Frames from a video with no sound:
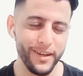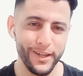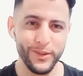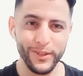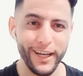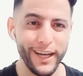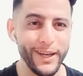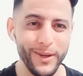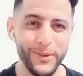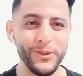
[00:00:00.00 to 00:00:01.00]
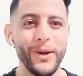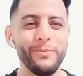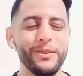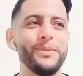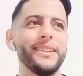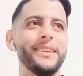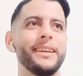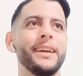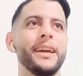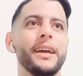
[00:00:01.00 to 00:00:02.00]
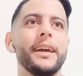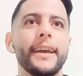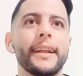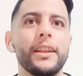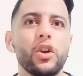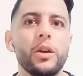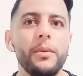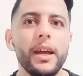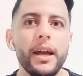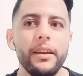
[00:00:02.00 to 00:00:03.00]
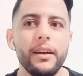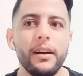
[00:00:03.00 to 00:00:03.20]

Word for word: هاد النقطه خليوها نوضحها من بعد قالت لكم على ان